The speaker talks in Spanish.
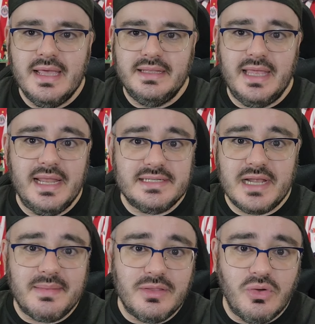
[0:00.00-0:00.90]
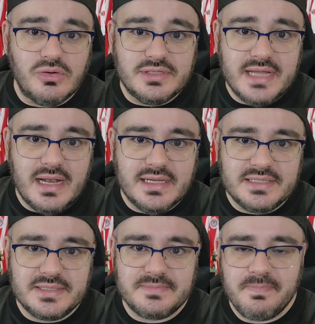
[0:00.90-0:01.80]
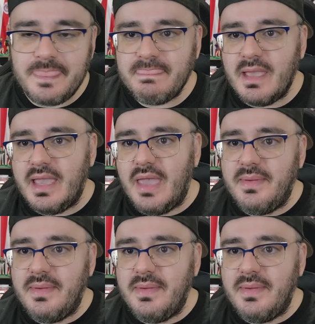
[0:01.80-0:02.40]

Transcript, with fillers: Tenías Armando González, que